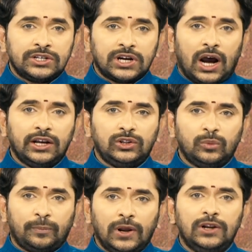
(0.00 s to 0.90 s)

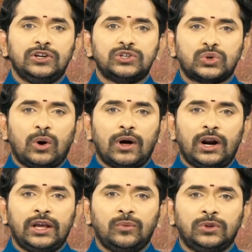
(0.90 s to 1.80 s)
షాహిద్ను పెళ్లి
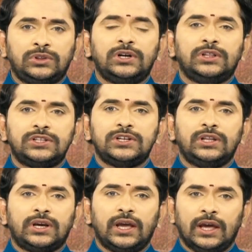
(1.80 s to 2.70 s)
చేసుకోవాలని ఒత్తిడి
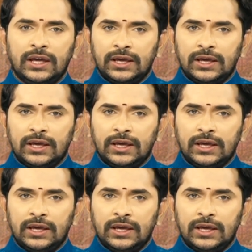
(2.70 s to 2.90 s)
తెచ్చేందుకే